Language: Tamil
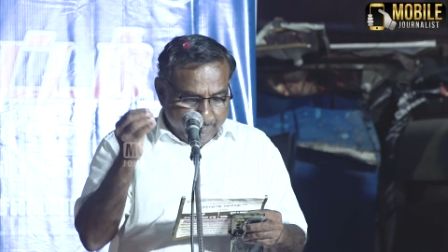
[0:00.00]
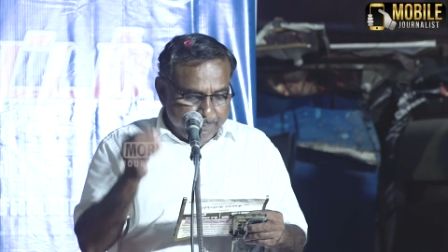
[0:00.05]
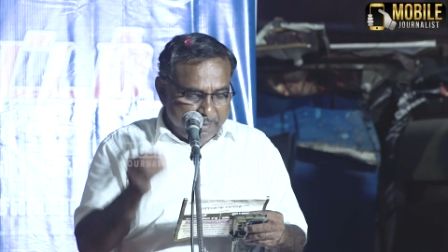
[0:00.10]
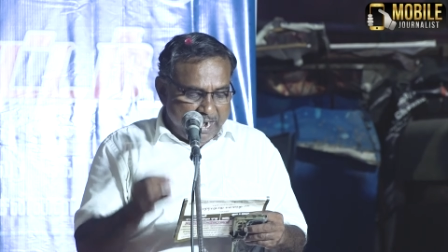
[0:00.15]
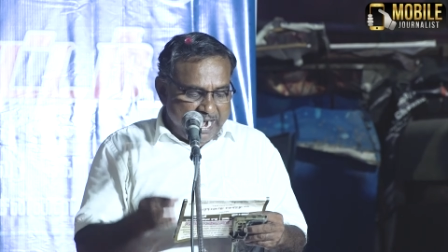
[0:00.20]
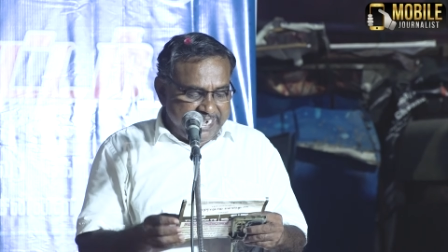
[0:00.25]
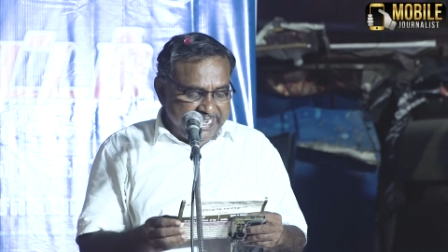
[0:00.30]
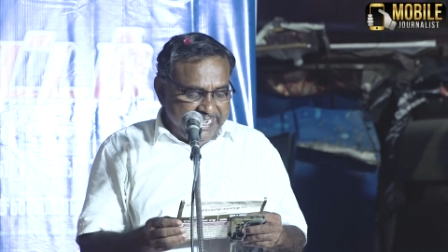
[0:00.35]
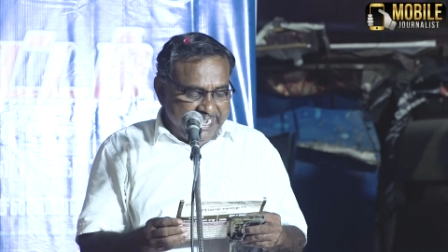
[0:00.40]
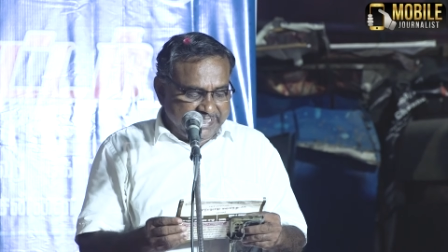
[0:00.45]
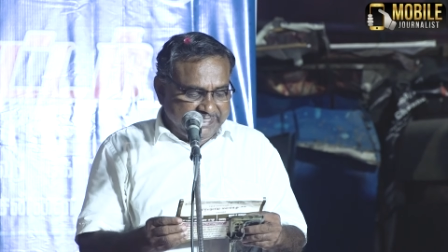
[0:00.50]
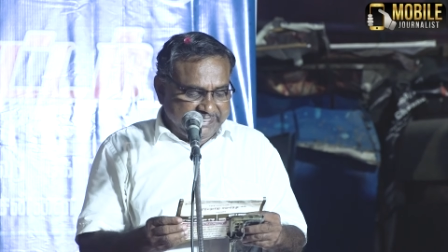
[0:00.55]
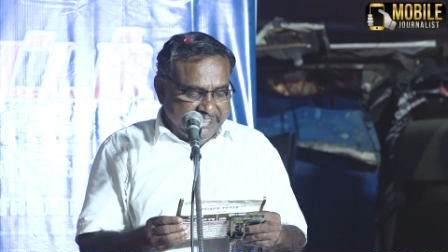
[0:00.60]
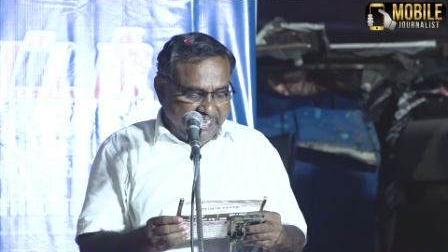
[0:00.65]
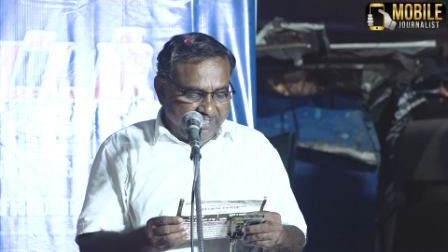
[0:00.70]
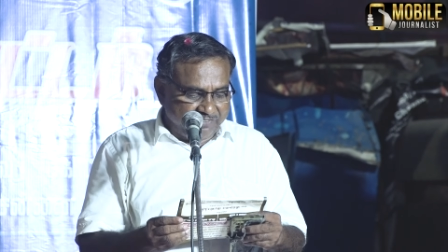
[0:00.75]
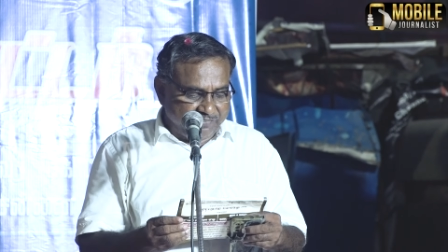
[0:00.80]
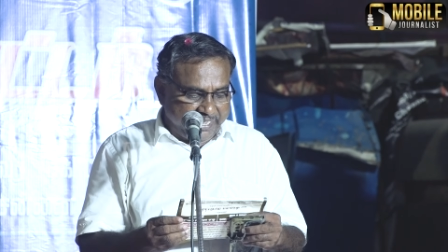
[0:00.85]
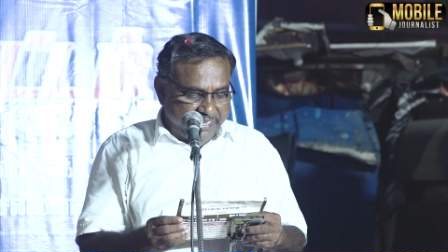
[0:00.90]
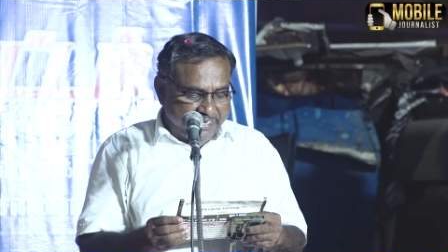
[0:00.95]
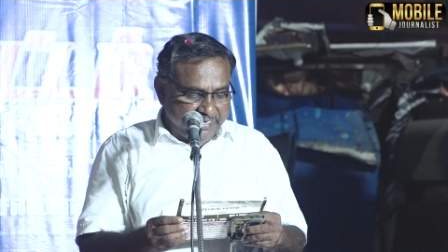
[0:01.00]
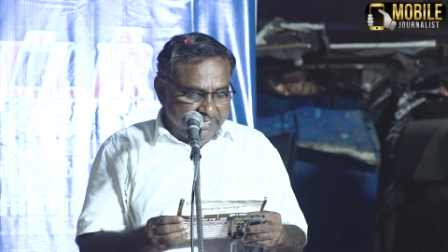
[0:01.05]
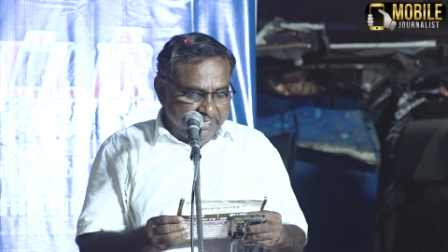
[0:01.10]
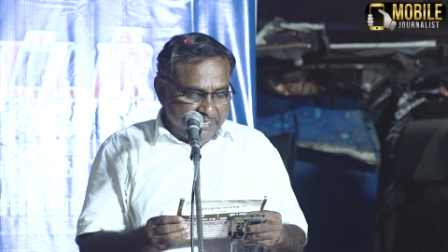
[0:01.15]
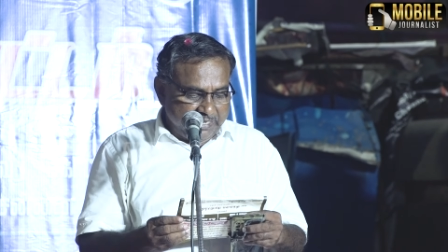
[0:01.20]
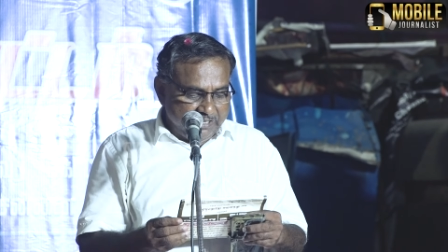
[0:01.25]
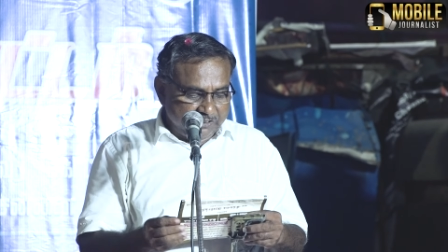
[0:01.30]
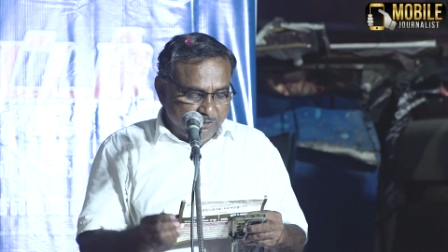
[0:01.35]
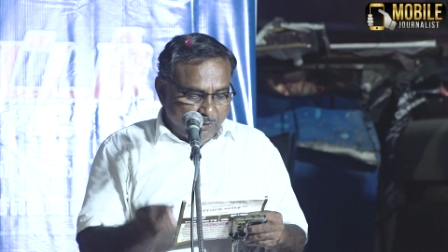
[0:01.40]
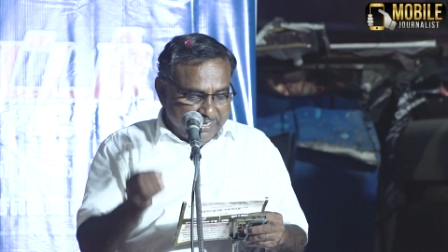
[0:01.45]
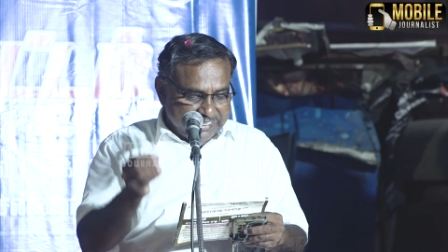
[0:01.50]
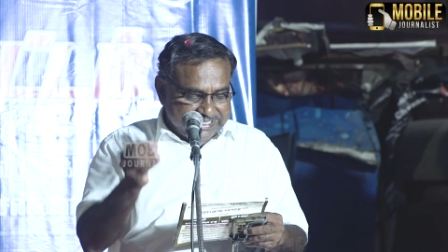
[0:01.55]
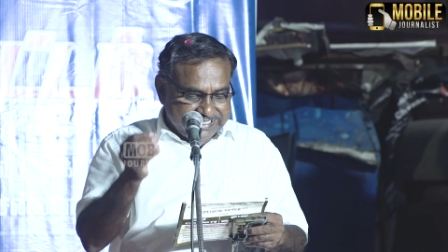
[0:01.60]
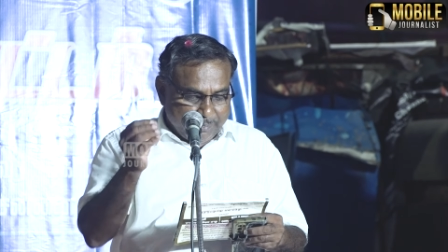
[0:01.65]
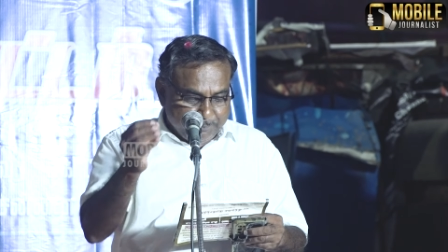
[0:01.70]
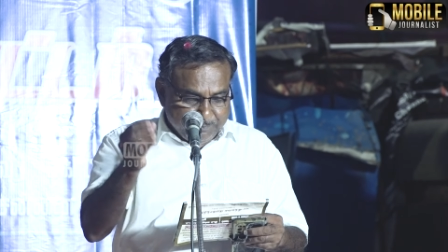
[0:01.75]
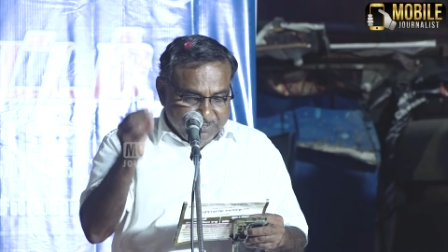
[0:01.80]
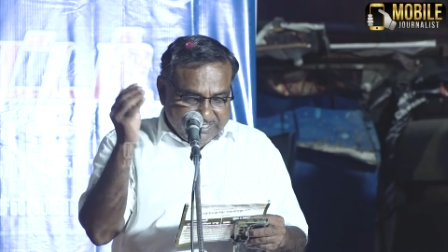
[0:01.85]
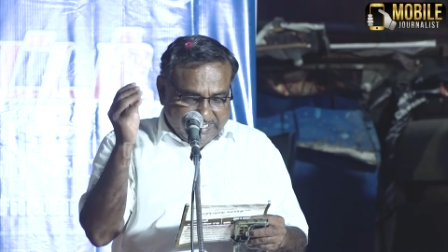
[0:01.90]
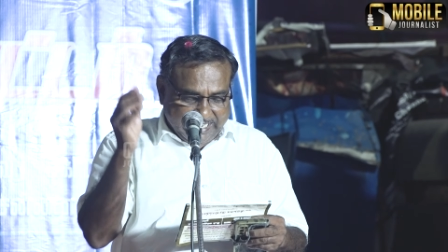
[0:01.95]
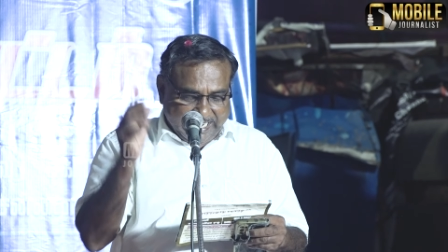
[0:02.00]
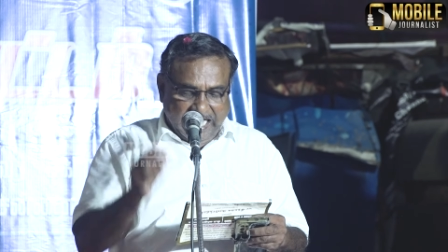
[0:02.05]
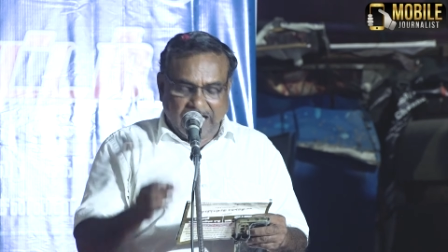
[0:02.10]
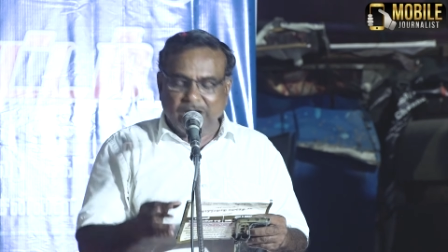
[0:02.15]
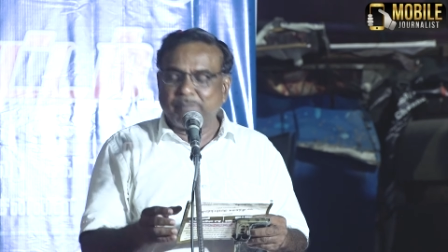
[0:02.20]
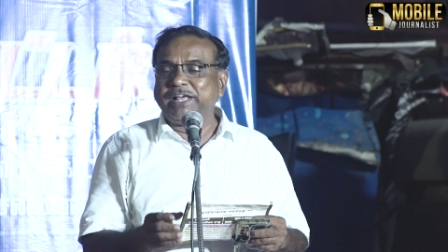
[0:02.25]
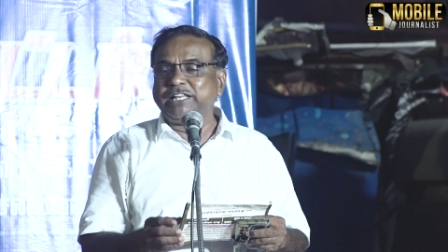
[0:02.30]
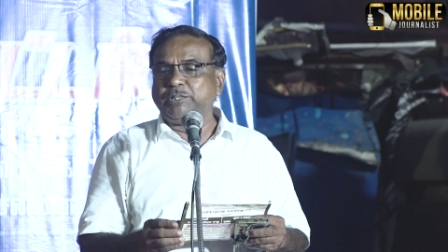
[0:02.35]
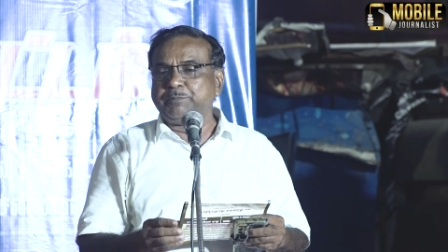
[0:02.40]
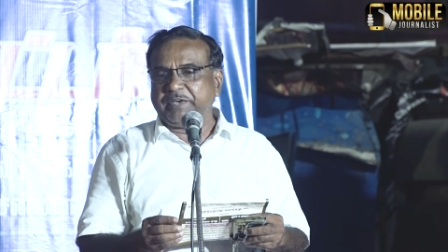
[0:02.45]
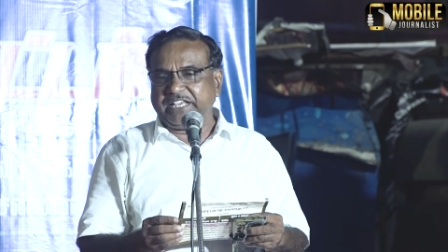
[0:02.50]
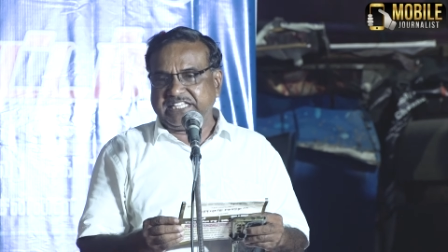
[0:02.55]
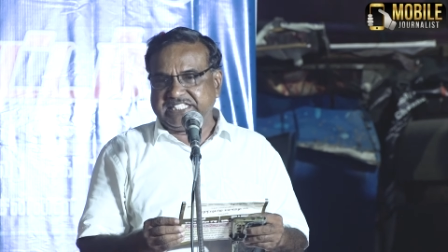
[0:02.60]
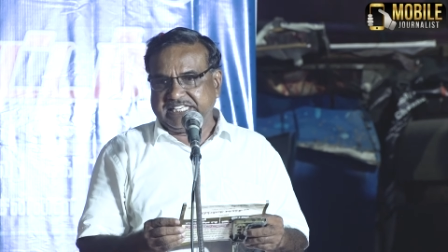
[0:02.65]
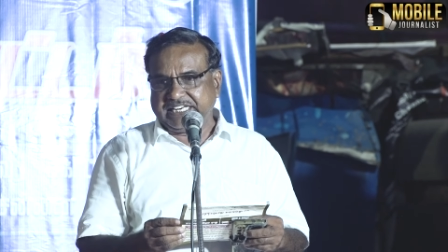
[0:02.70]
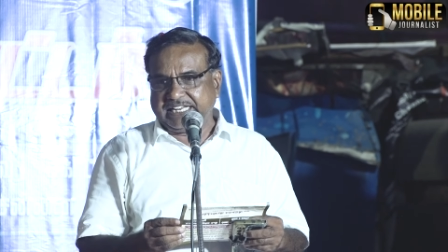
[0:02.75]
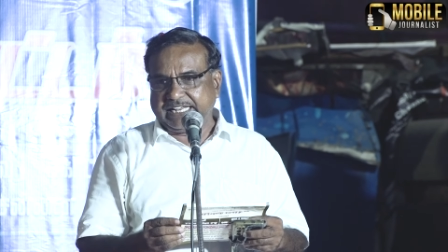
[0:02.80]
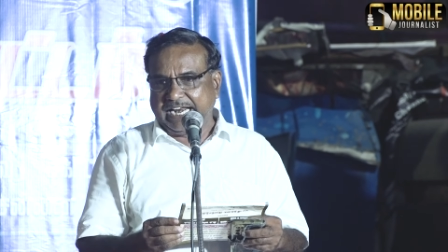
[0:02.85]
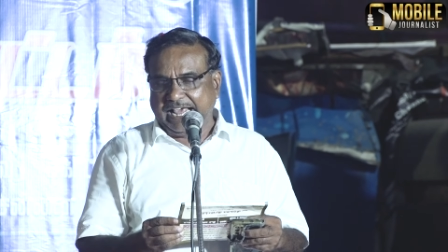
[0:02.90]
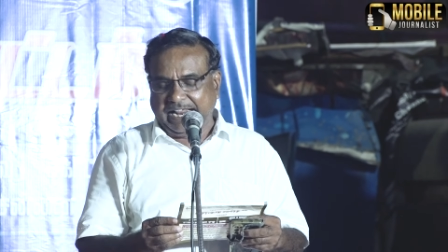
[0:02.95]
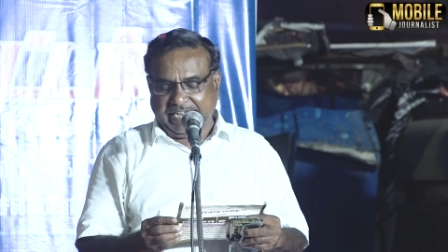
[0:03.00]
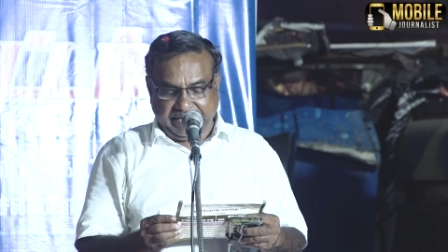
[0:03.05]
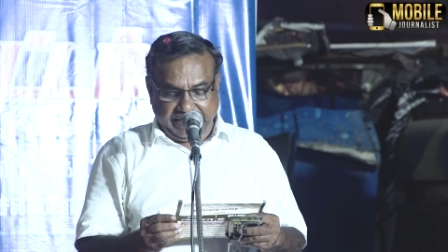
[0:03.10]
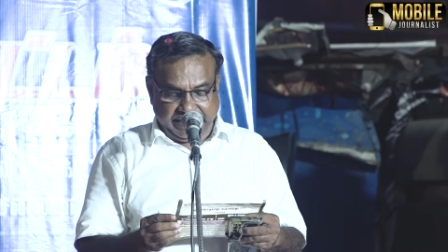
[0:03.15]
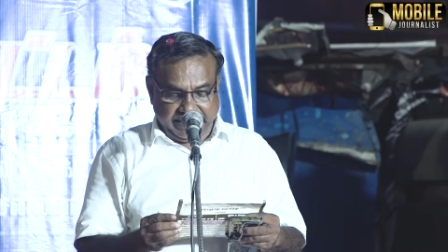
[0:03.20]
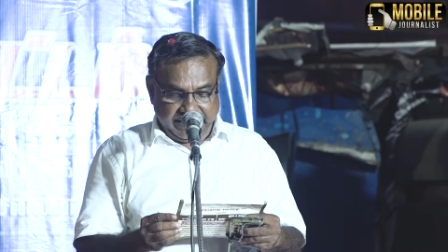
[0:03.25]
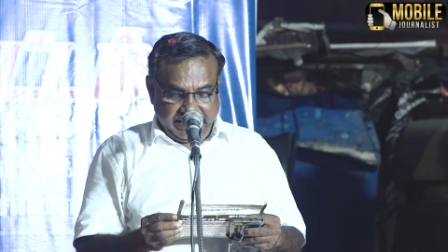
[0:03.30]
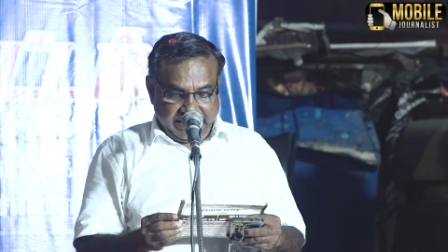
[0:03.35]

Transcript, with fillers: மாநில தலைவர் தோழர் சம்சீர் அகமது பேசியிருக்கிறாரு